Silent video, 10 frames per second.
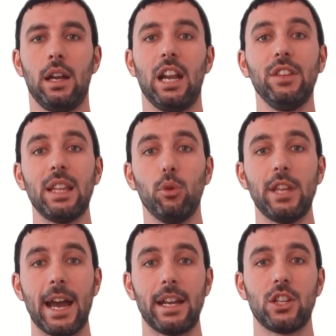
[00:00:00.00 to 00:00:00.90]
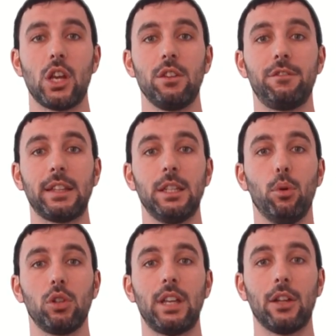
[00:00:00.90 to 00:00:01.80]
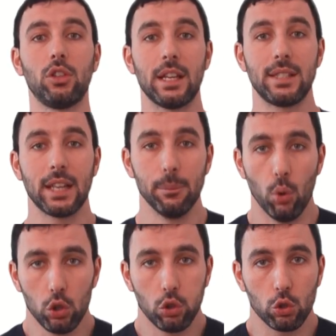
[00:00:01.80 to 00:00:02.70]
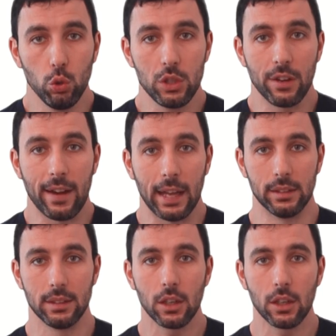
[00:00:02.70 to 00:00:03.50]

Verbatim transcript: La vita moderna ci ha infatti portato ad essere molto chiusi in avanti,